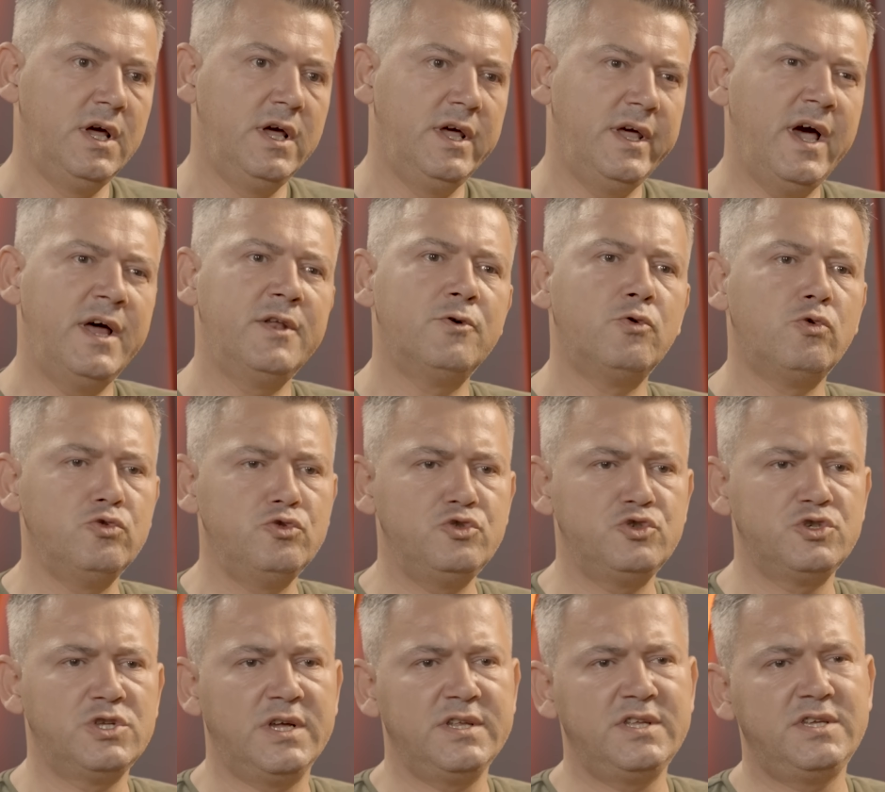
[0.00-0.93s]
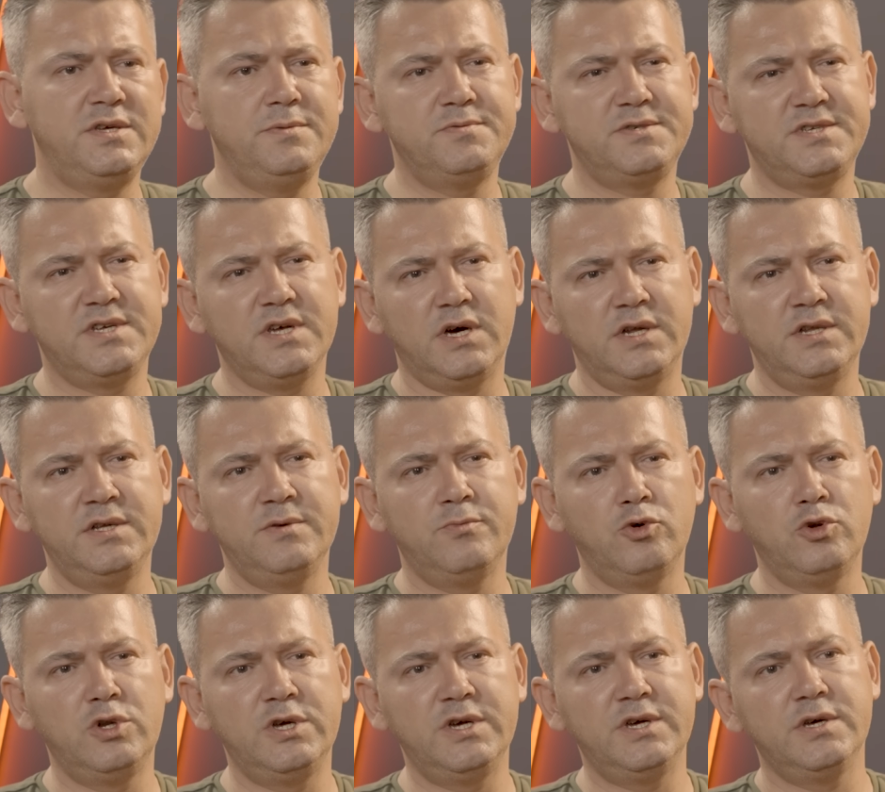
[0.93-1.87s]
Yani o yüzden kimse hani
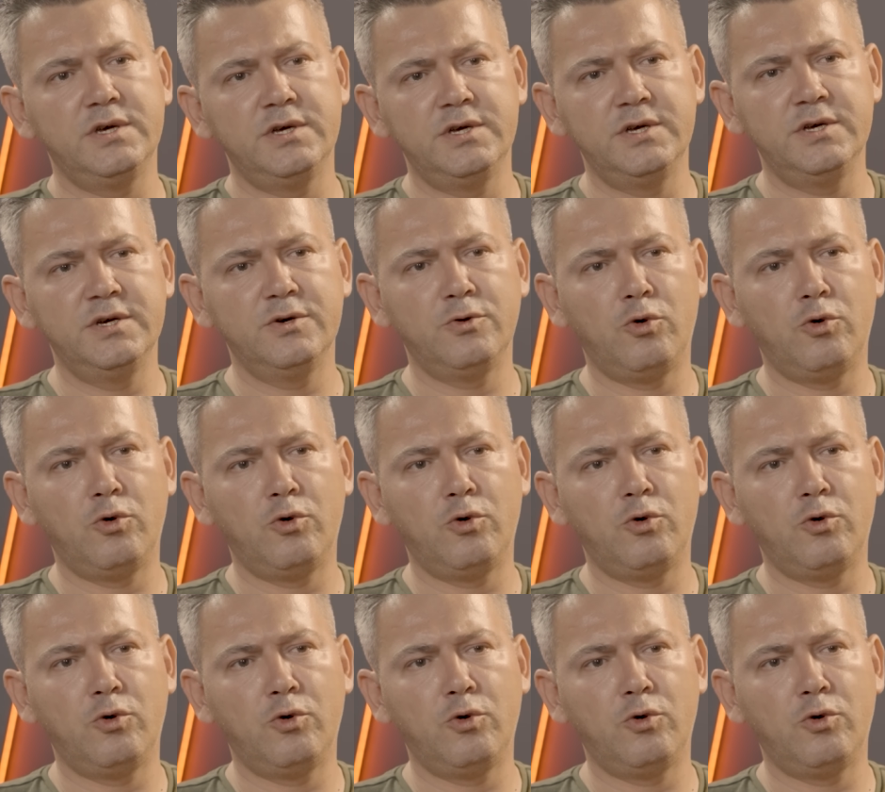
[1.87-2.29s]
böyle e,